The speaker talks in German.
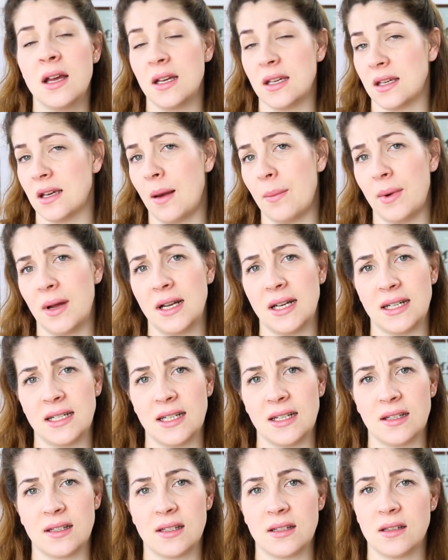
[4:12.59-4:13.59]
Ich habe
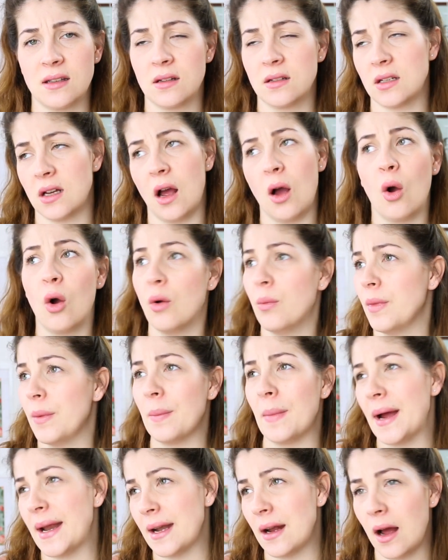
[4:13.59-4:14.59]
allerdings da auch
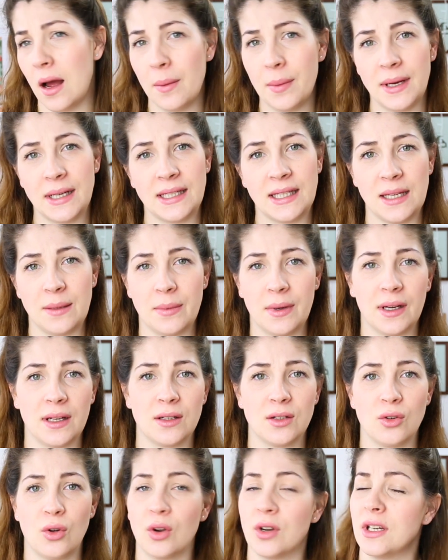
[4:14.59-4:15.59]
mit meiner
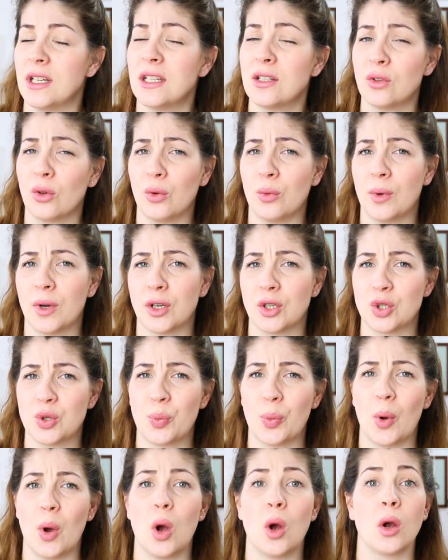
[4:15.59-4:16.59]
Arbeitgeberin noch nicht drüber
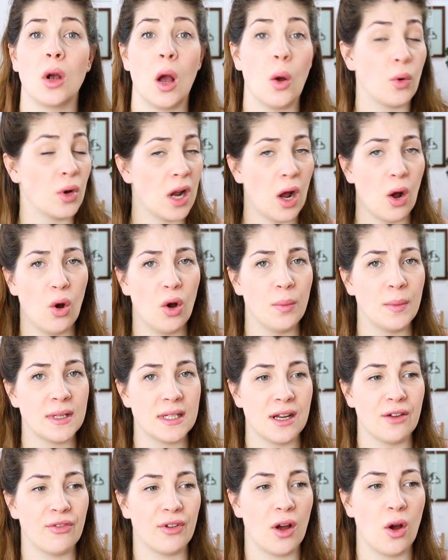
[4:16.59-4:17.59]
gesprochen und auch
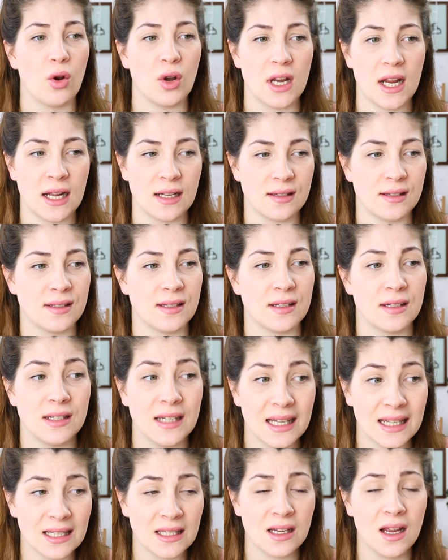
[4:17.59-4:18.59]
mit der Frauenärztin
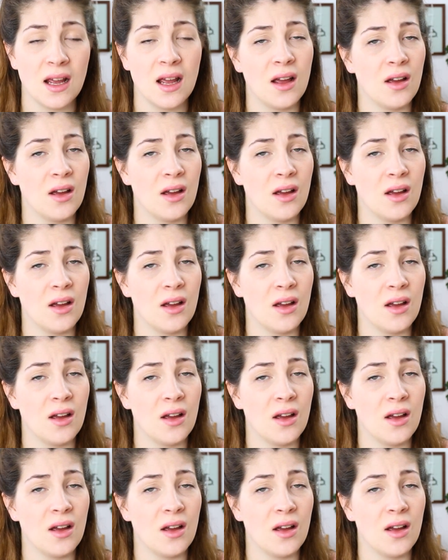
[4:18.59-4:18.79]
nicht,